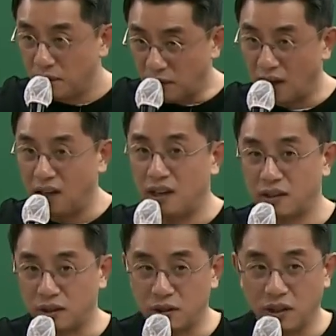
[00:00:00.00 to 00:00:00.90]

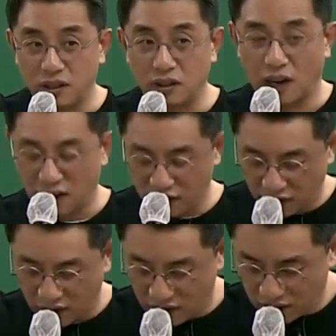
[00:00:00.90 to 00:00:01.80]
마이너스. 그렇죠? 이제 잘
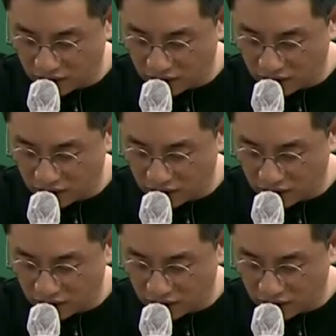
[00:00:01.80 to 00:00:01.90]
하시네요.